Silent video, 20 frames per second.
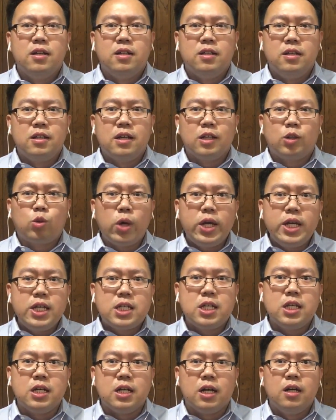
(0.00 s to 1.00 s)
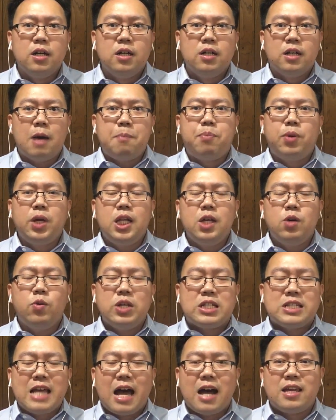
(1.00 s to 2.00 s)
一个推测，他不一定
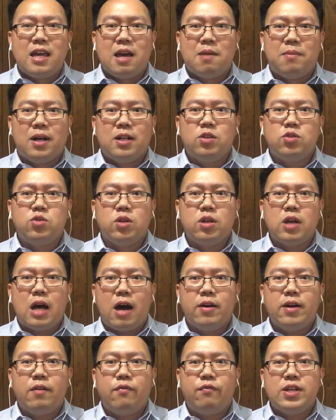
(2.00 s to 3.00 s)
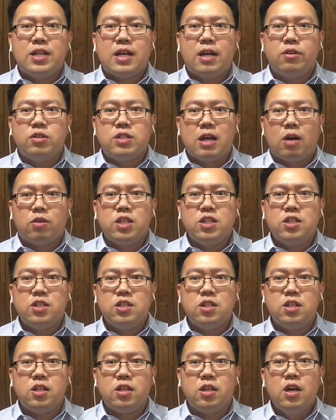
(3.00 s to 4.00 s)
会上演嘛，都觉得好像非常有侥幸
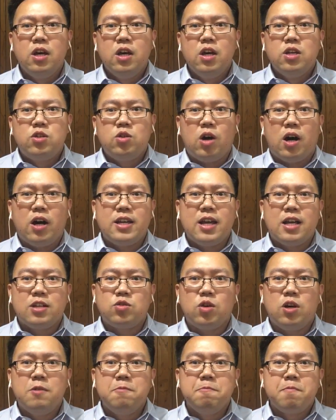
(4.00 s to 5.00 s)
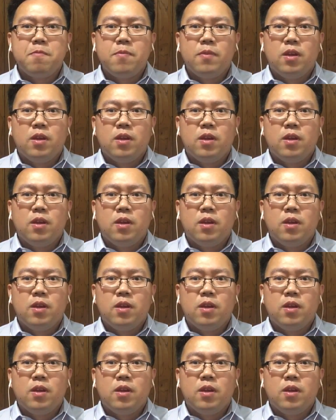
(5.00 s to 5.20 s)
心理，就好像说，